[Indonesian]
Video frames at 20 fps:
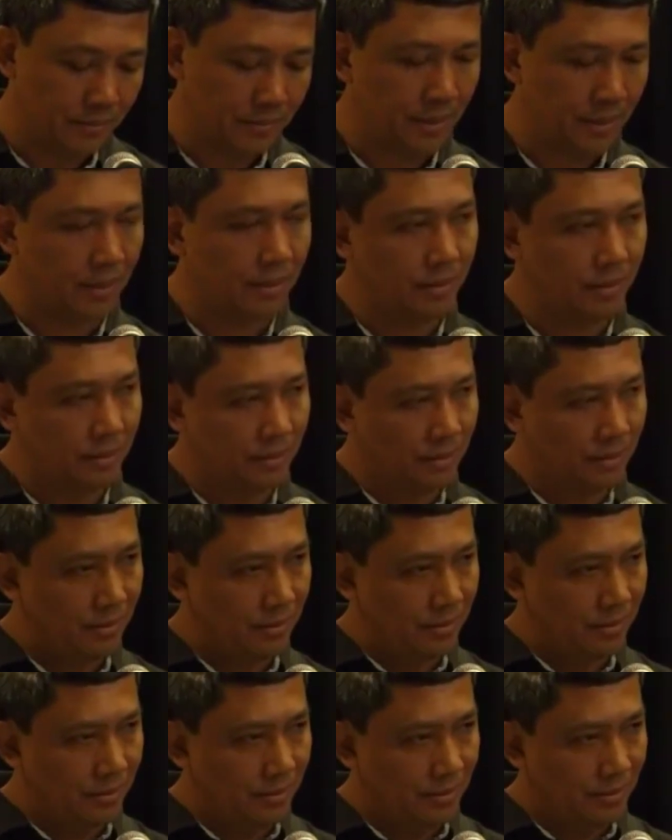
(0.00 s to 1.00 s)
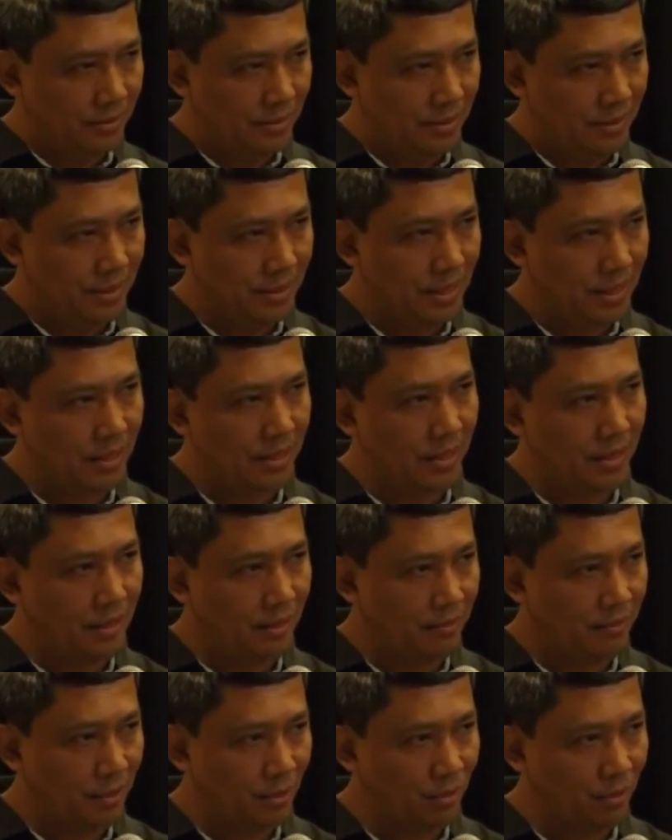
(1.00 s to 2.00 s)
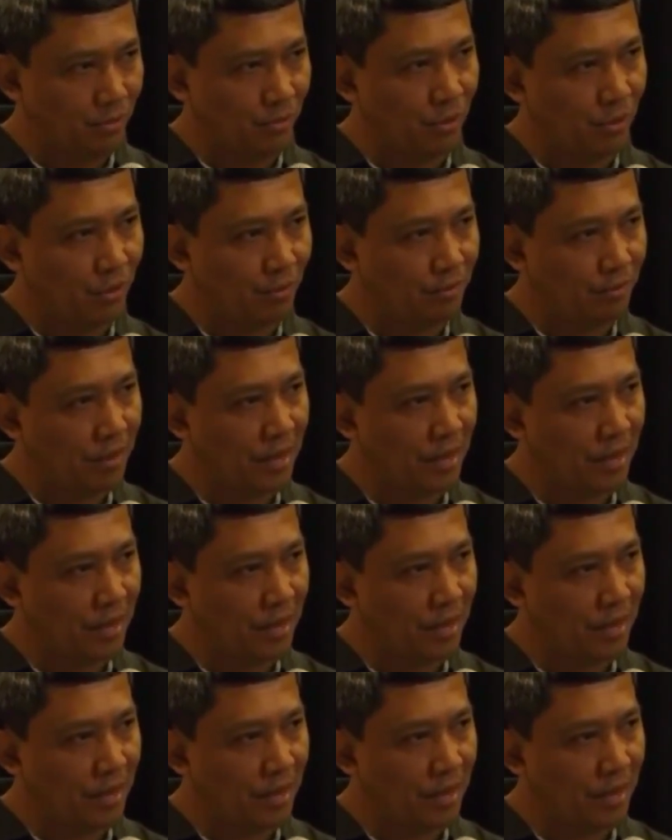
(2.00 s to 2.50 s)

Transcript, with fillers: ya, di sana berkumpul